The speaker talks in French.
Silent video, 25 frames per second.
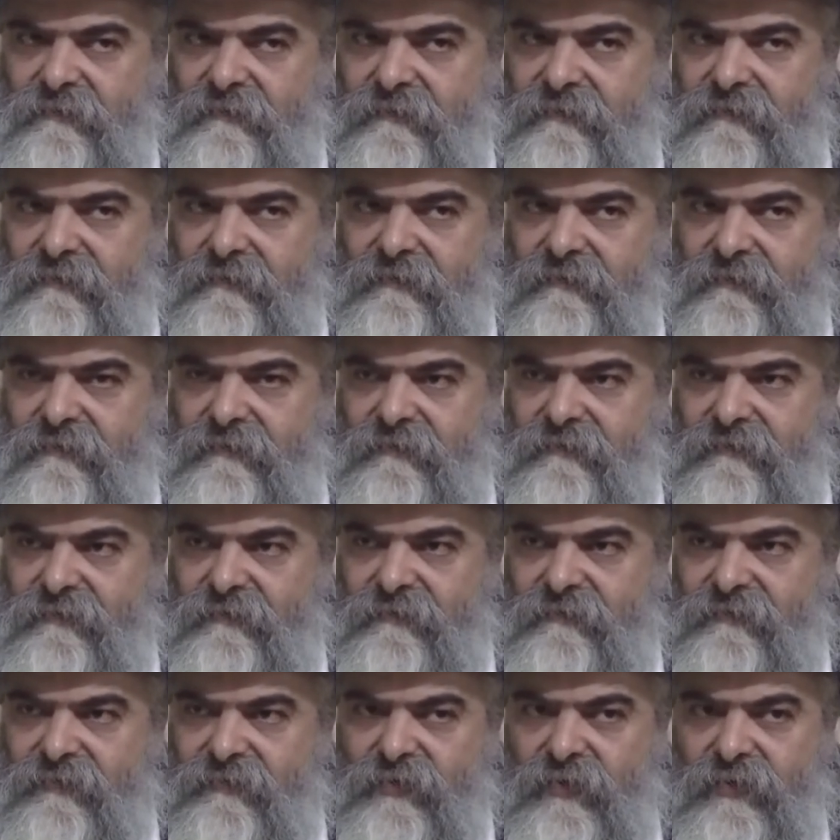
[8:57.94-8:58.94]
euh,
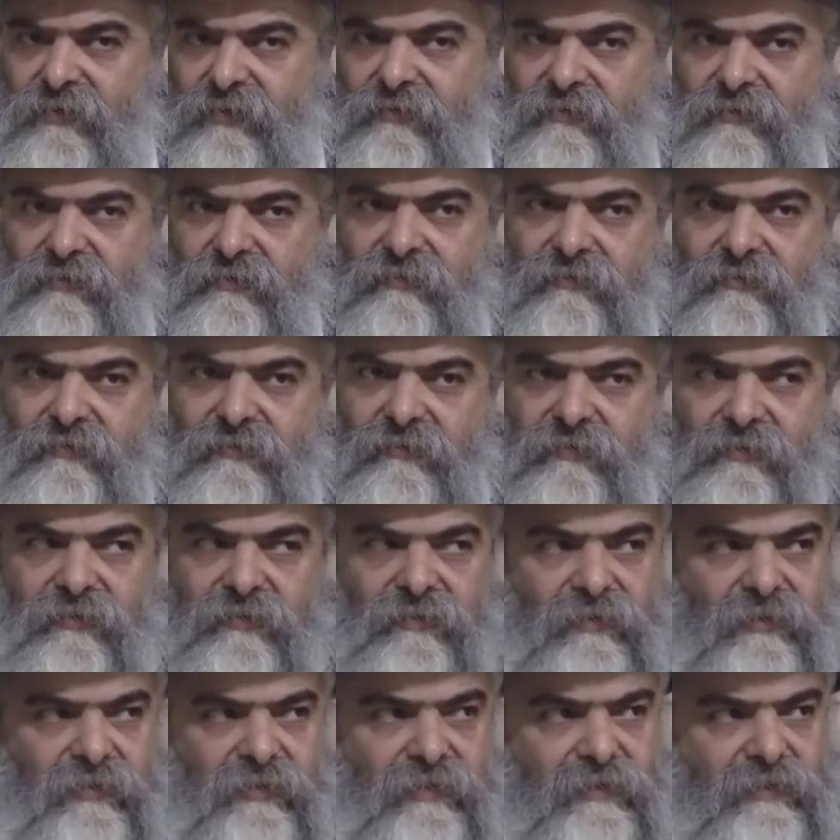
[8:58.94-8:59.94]
Goy,
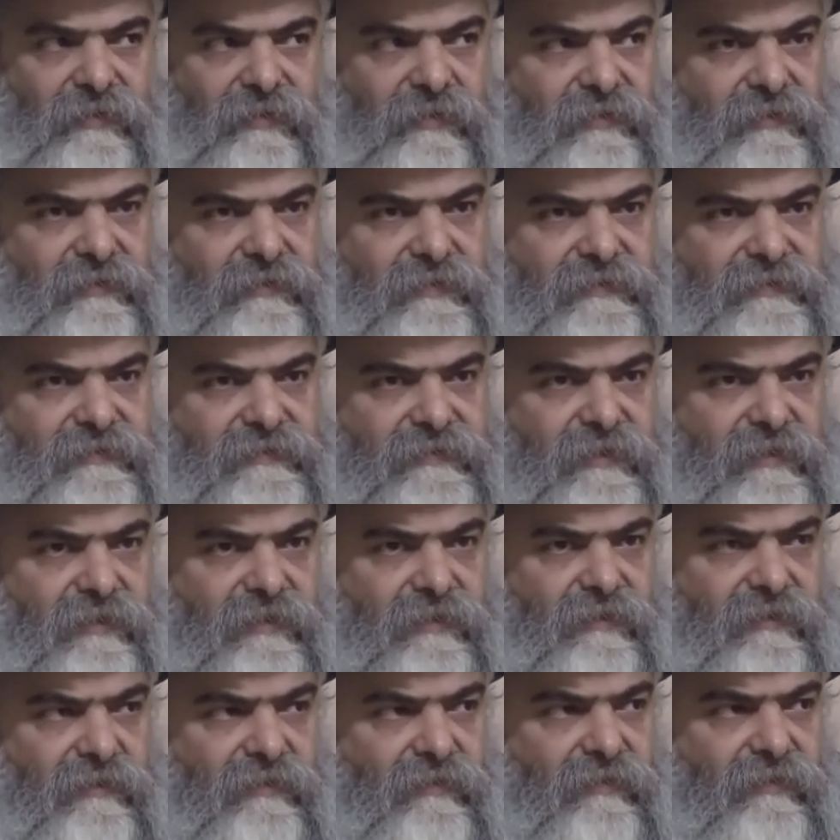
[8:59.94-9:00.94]
c'est
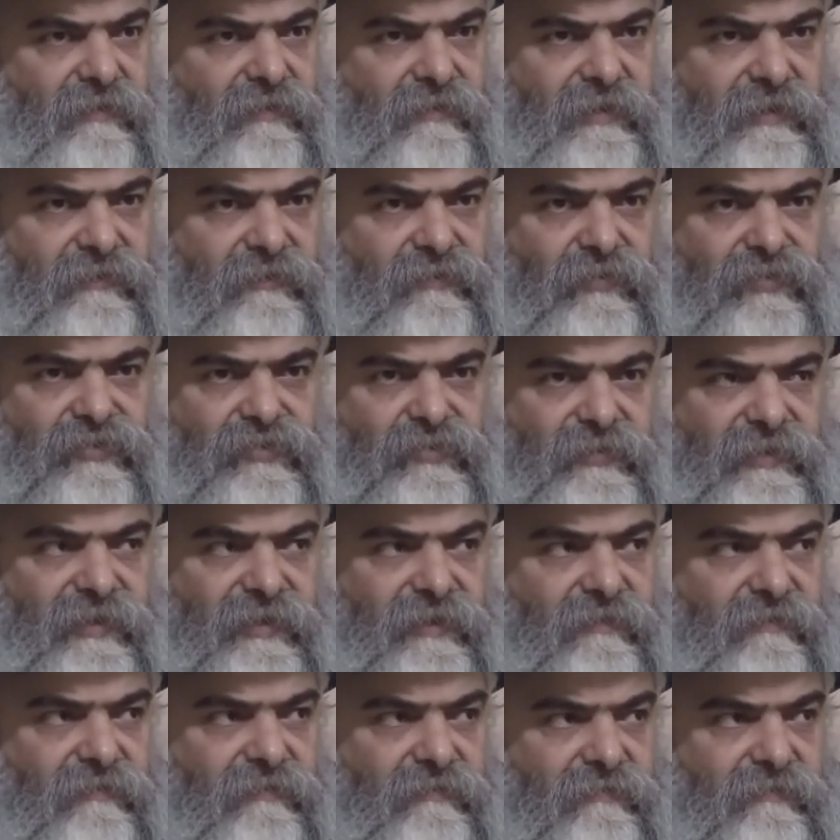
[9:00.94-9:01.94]
le 14
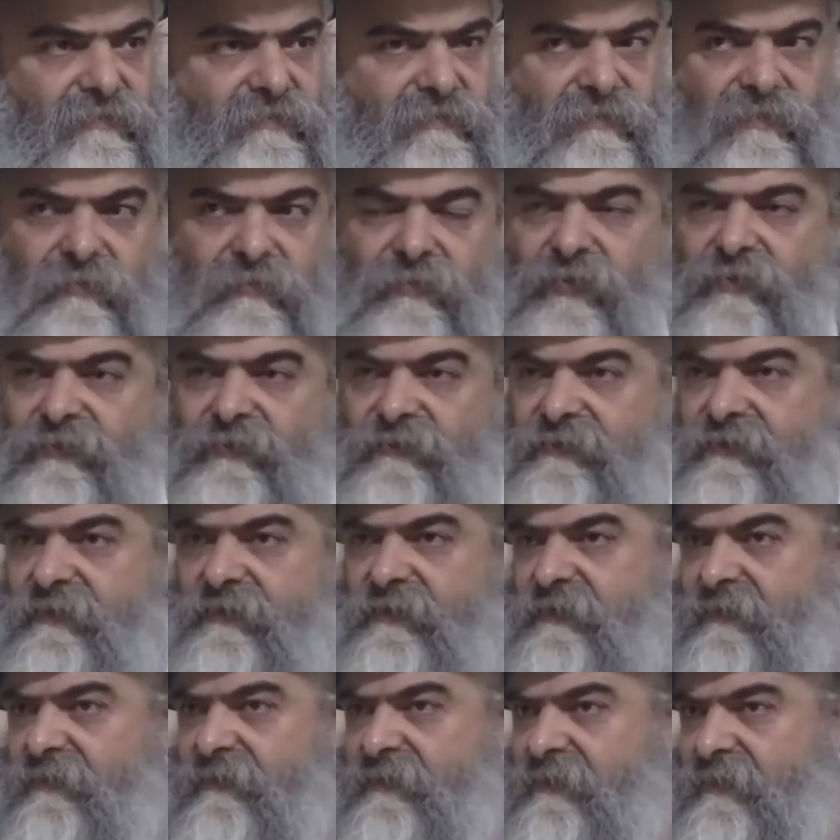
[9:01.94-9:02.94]
juillet. Comment on
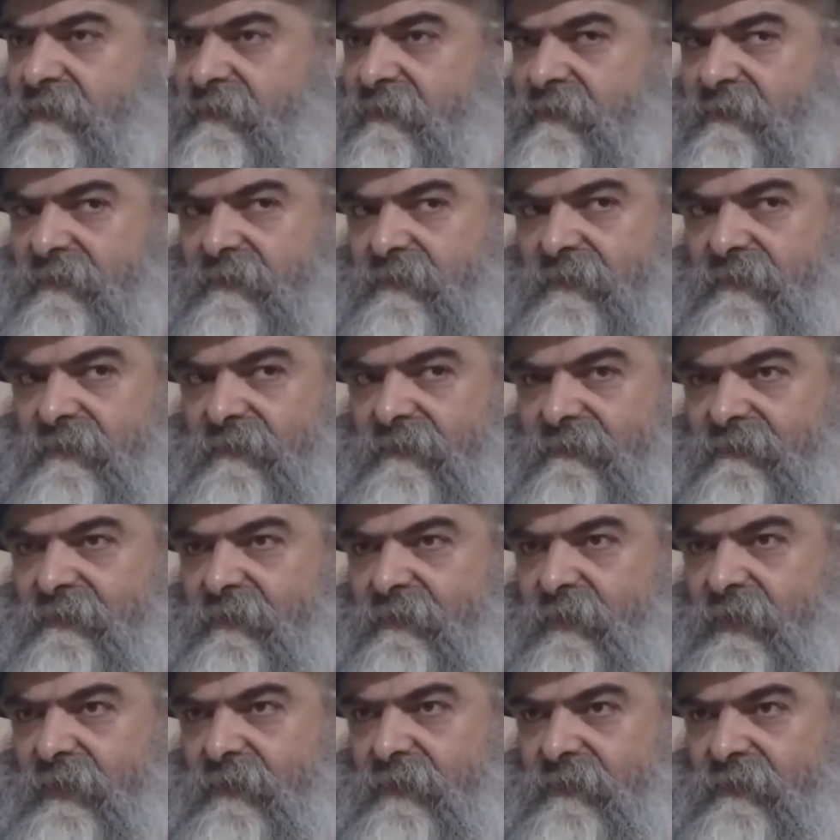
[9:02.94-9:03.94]
dit C'est
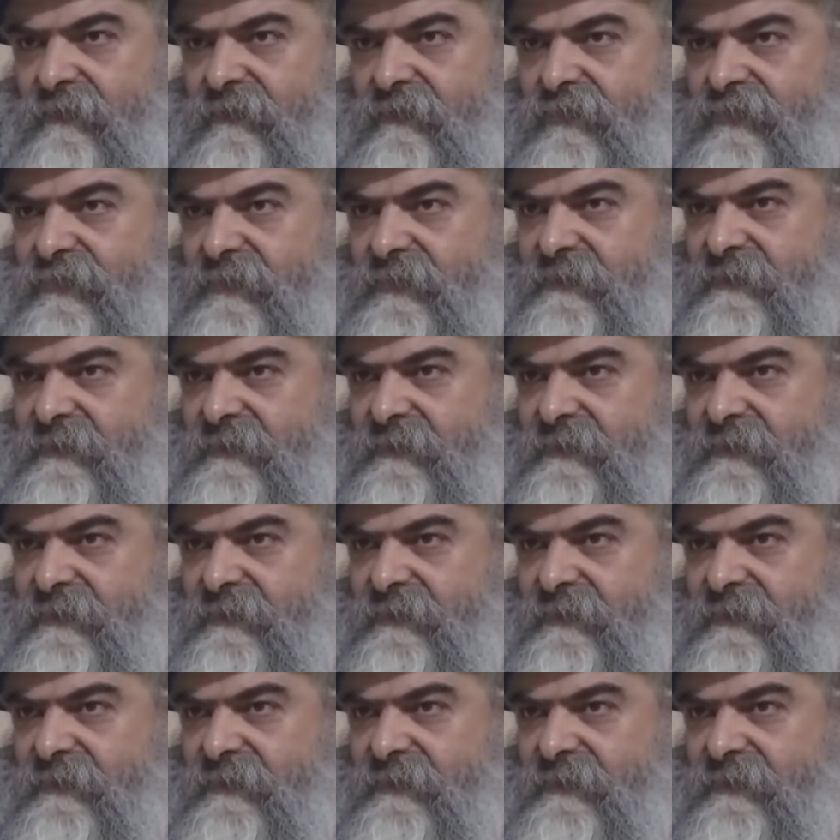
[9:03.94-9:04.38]
quoi le 14 juillet